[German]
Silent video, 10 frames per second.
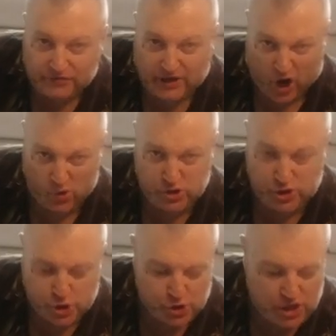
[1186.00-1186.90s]
der
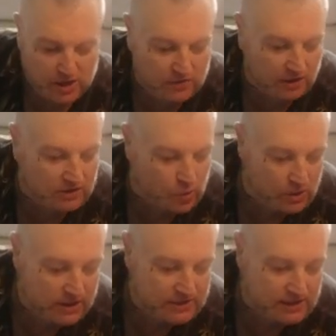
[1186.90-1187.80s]
russischen
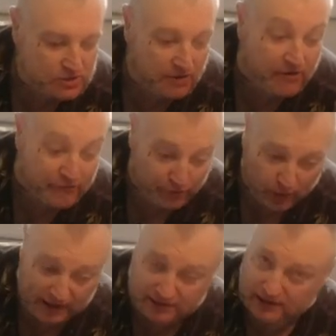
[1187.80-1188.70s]
Diktatur ist, also
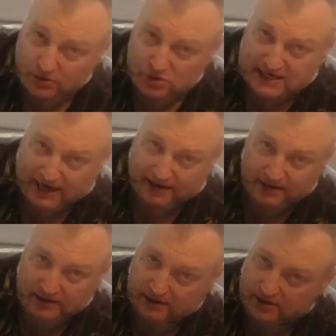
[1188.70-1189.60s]
freundlich und
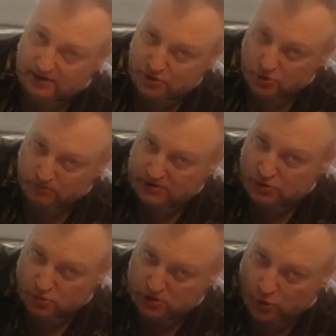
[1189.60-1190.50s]
sachlich, so wie es
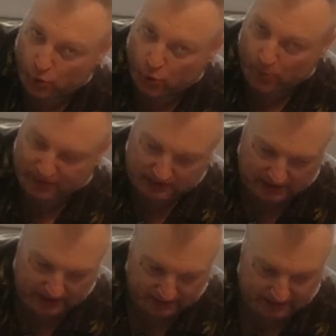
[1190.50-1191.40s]
unsere
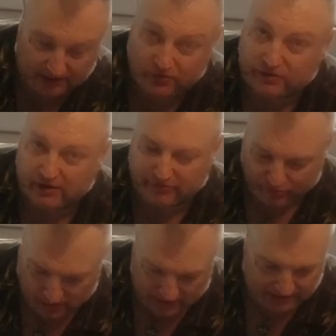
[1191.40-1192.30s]
Obrigkeit jeden Tag
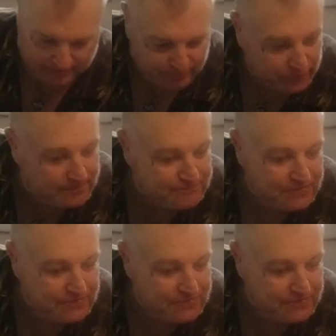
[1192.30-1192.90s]
vorlebt.